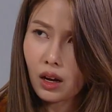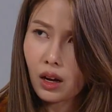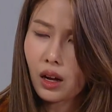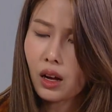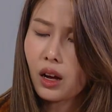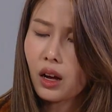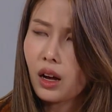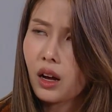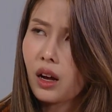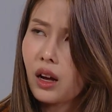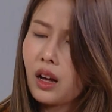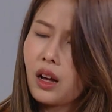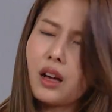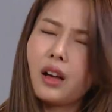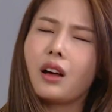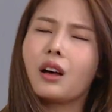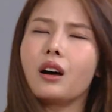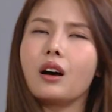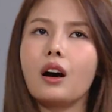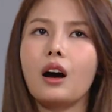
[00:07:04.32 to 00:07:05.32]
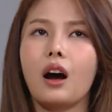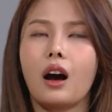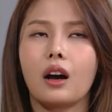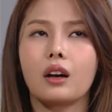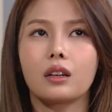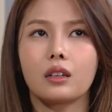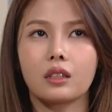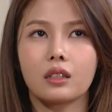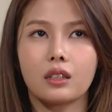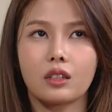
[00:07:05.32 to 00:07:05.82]
아, 아
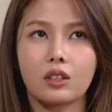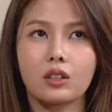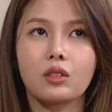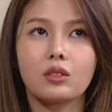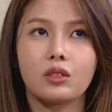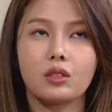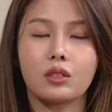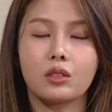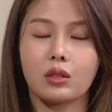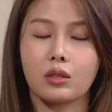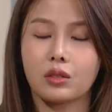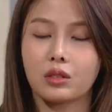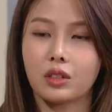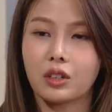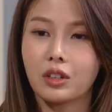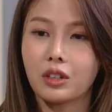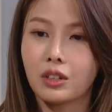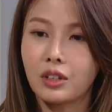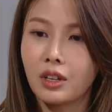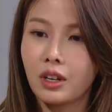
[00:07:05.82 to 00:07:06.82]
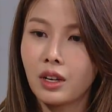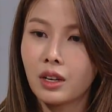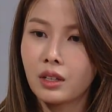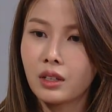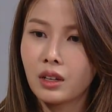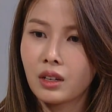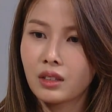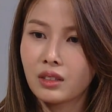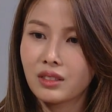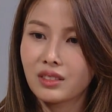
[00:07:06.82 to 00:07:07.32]
그런 뜻이었어요?
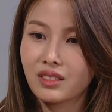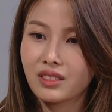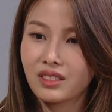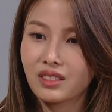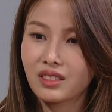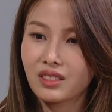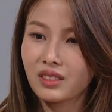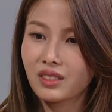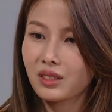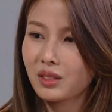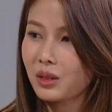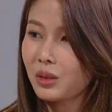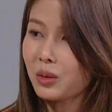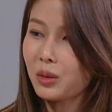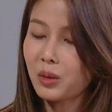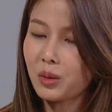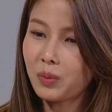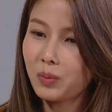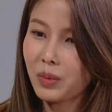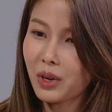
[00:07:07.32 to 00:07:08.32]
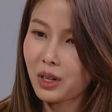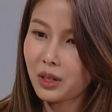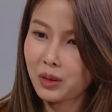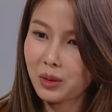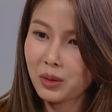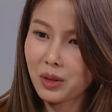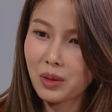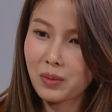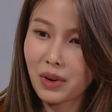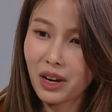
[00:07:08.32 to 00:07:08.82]
근데 오빠
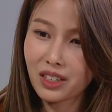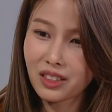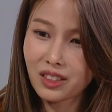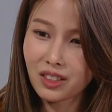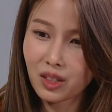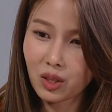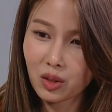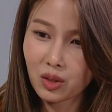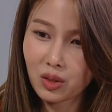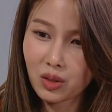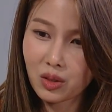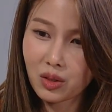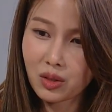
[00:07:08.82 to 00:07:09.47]
화 많이 났죠?